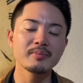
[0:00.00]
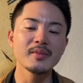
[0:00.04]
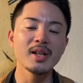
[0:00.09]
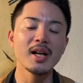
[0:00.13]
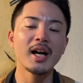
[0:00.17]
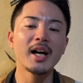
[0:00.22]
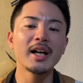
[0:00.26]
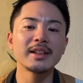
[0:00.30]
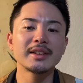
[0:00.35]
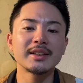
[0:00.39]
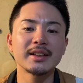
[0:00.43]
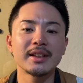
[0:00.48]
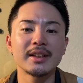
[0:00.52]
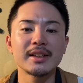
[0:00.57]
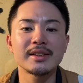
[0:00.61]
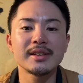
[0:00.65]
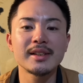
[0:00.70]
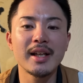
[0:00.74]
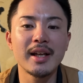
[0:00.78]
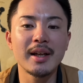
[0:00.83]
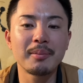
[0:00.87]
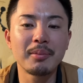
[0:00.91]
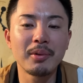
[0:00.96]
はい、じゃあです
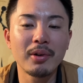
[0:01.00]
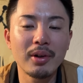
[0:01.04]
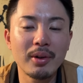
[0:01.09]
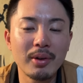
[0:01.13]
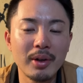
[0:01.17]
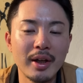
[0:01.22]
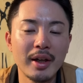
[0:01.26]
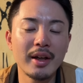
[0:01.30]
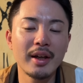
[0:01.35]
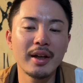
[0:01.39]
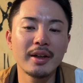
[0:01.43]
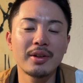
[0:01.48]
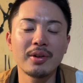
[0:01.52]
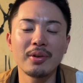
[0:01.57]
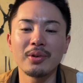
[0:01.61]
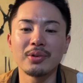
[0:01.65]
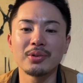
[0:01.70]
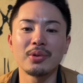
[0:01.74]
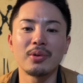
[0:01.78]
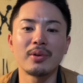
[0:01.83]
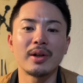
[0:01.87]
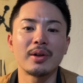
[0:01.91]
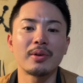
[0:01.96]
ね、えー、今日
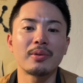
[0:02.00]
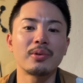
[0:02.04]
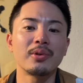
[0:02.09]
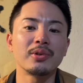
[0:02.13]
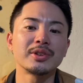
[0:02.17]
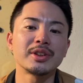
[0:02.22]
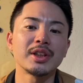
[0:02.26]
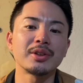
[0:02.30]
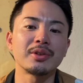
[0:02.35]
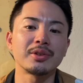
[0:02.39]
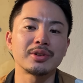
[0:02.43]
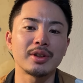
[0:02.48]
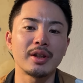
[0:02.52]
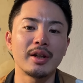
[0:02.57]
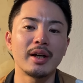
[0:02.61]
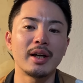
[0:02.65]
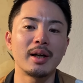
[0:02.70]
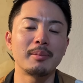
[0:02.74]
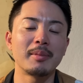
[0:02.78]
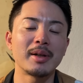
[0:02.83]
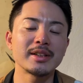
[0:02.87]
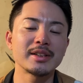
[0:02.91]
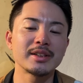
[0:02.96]
の動画の構成として
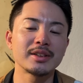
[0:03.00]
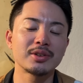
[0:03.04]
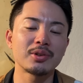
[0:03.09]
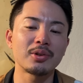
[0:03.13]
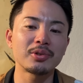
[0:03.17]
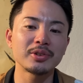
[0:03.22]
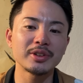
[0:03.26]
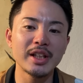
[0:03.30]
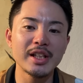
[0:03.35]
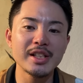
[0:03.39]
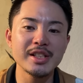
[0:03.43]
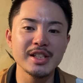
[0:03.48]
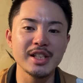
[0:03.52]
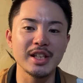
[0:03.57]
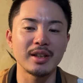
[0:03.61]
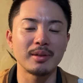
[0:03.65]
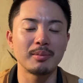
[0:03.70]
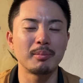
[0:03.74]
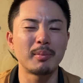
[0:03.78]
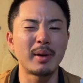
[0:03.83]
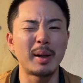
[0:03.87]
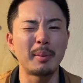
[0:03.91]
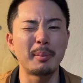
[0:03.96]
は、まず得点
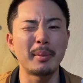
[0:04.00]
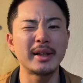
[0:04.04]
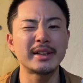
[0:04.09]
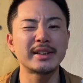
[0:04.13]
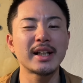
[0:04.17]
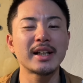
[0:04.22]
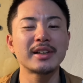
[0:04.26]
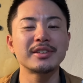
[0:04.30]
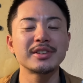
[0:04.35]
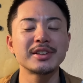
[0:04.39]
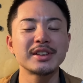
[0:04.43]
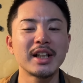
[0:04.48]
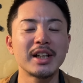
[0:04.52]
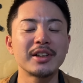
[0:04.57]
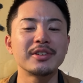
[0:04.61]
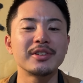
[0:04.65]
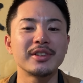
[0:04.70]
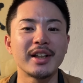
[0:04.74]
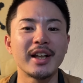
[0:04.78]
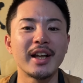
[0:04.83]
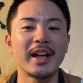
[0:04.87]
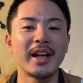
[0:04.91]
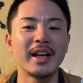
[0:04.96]
シーン。まあ、めちゃくちゃある
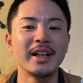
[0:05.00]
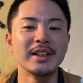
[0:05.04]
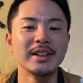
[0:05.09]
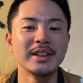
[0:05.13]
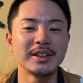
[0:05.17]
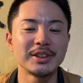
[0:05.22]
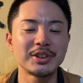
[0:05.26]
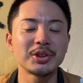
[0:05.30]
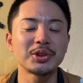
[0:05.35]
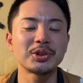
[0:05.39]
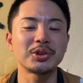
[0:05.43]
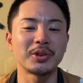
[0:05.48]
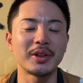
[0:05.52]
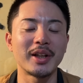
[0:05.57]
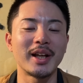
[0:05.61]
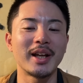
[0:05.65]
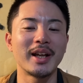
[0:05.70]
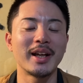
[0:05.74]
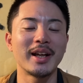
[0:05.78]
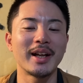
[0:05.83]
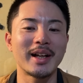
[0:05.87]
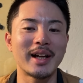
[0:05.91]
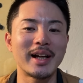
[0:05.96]
んで、ちょっと
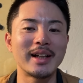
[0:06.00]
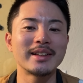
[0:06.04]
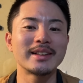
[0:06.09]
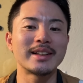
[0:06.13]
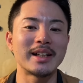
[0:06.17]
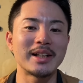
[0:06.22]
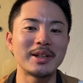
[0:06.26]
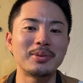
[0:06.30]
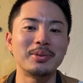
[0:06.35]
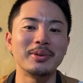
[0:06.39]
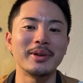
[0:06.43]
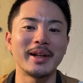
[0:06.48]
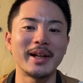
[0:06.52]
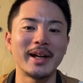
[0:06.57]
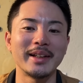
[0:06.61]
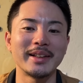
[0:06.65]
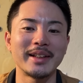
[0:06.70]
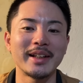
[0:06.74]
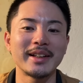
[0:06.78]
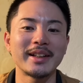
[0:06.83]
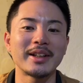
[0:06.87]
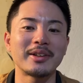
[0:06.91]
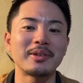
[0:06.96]
ね、えー、簡単に振り返っ
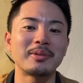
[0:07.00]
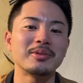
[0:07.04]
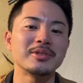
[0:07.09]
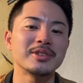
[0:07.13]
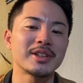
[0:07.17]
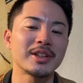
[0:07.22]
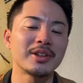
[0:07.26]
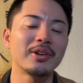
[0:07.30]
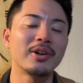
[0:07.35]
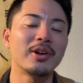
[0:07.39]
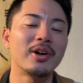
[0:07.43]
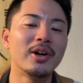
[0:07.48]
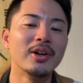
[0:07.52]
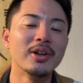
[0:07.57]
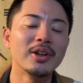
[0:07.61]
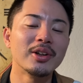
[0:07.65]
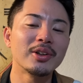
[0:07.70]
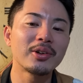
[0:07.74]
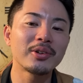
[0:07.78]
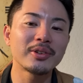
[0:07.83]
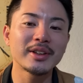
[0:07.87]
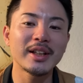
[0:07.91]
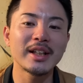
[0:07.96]
ていきたいと思うんですけど、
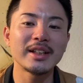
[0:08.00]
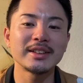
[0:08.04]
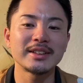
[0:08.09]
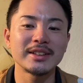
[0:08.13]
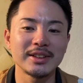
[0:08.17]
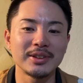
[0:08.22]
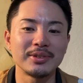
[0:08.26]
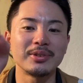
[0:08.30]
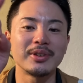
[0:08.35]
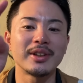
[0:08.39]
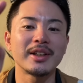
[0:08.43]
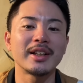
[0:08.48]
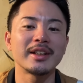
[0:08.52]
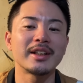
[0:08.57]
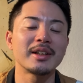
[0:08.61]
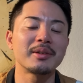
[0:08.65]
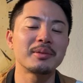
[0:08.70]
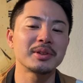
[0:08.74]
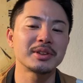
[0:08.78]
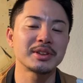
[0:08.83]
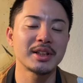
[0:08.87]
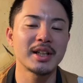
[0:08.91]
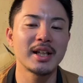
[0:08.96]
得点シーン振り返っていき
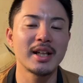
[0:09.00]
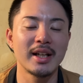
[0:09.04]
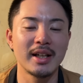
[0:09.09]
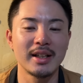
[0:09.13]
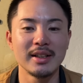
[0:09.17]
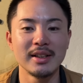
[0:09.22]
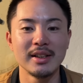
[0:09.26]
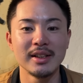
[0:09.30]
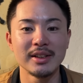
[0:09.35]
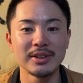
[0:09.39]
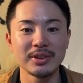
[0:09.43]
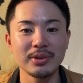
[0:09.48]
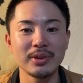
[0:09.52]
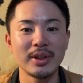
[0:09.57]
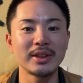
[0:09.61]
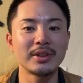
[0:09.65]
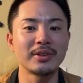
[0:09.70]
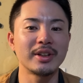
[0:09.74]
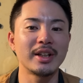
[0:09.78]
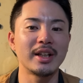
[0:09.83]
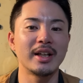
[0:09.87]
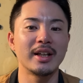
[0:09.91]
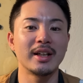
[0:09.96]
まして、その
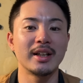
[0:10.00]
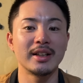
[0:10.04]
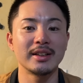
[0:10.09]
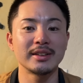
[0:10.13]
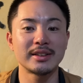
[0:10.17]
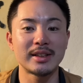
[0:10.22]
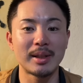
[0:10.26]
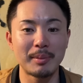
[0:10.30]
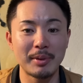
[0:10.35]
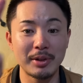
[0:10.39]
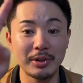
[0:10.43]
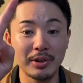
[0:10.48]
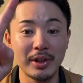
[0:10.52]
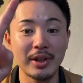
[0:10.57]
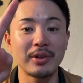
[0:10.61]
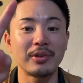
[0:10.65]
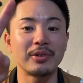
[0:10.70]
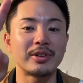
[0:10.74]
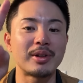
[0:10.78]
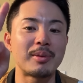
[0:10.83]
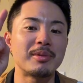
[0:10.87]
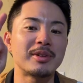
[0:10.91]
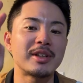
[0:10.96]
後に、えー、スタメンの変
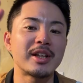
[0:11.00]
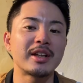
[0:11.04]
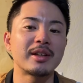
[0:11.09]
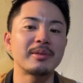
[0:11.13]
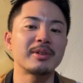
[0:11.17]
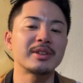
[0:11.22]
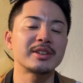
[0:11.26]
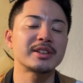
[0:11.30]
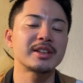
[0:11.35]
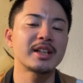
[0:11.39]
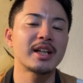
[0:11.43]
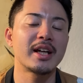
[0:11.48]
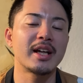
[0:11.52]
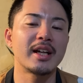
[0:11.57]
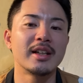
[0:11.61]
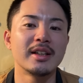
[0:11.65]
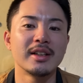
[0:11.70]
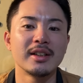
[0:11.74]
更点見ていきまして、